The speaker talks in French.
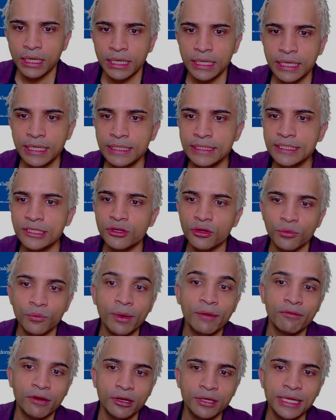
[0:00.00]
Et là, il dit que
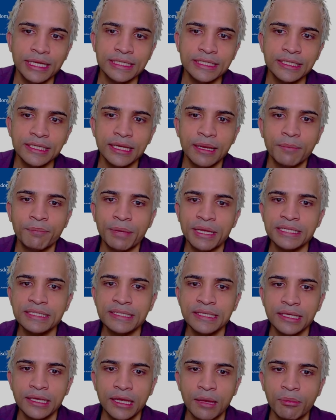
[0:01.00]
bah, voilà, il a dit qu'il a
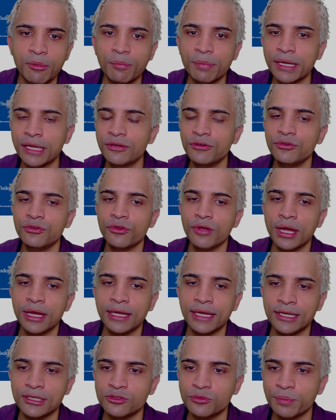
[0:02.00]
passé à peu près une heure à
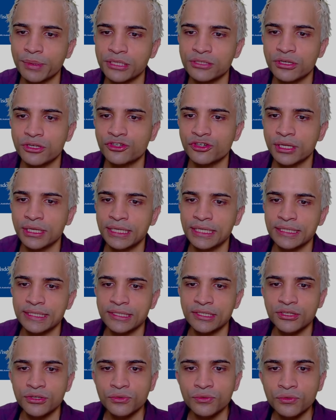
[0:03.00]
créer son personnage
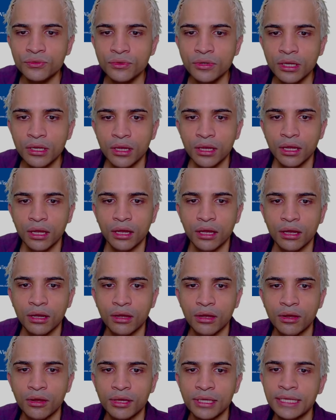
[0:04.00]
d'inquisition,
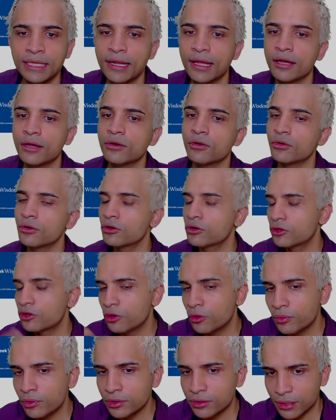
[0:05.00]
euh, qu'il a
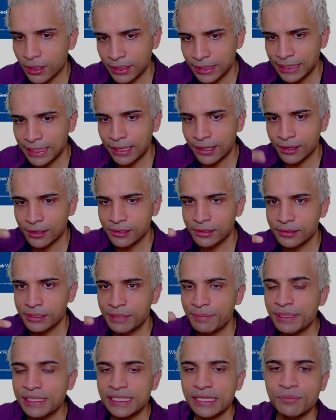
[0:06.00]
euh, il a
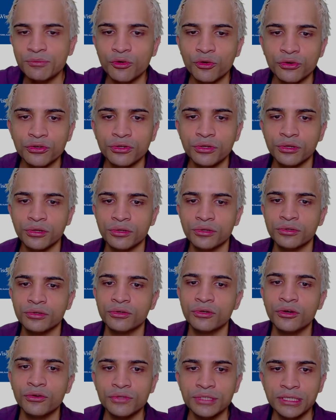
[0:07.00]
immédiatement euh,
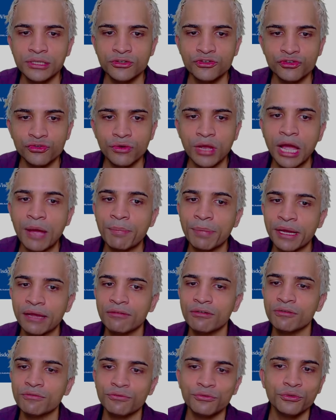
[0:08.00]
relancé le jeu après
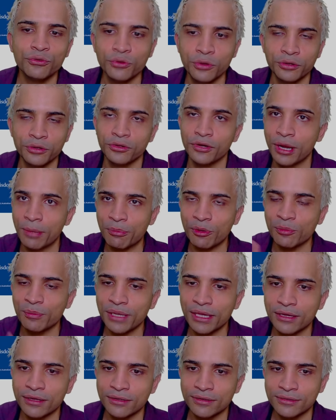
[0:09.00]
avoir vu dans la
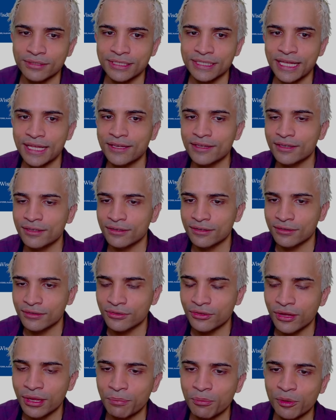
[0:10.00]
première scène, euh,
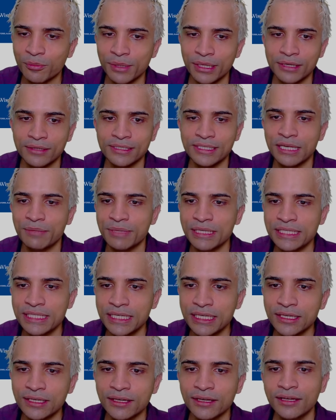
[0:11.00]
dans la première
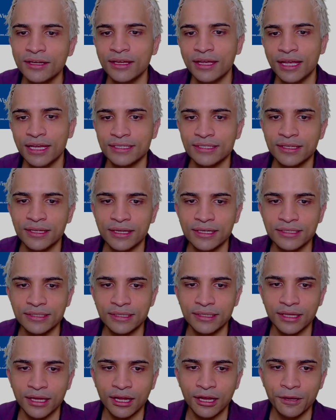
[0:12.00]
cinématique, etc., etc.
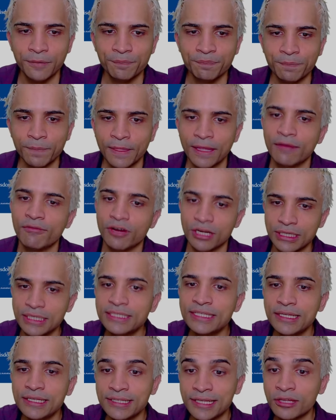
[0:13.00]
Et voilà, il
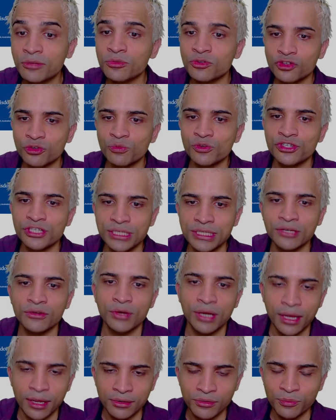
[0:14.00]
dit exactement ce que moi je dis, que
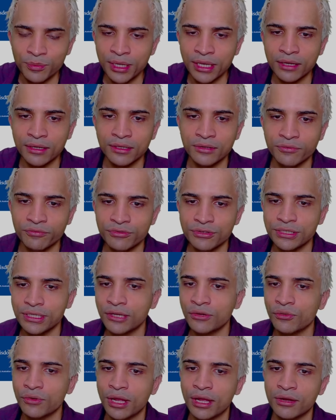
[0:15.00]
la lumière faisait
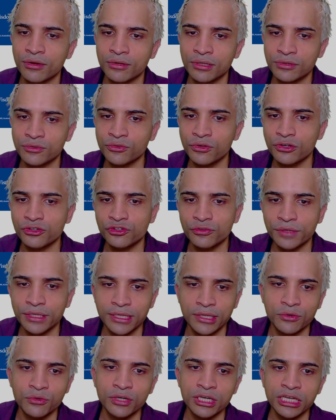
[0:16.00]
que la couleur de cheveux
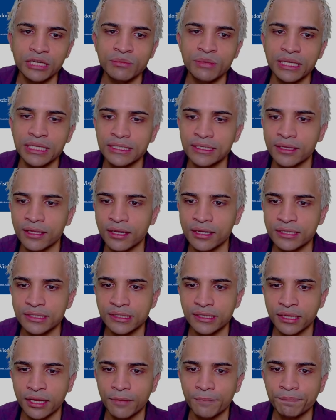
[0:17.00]
était horrible, etc.,
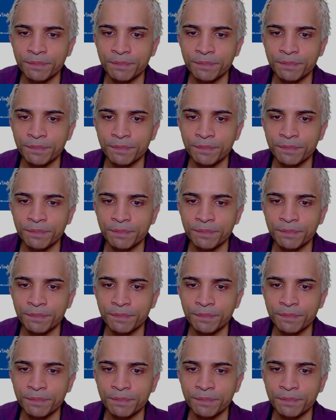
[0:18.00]
etc.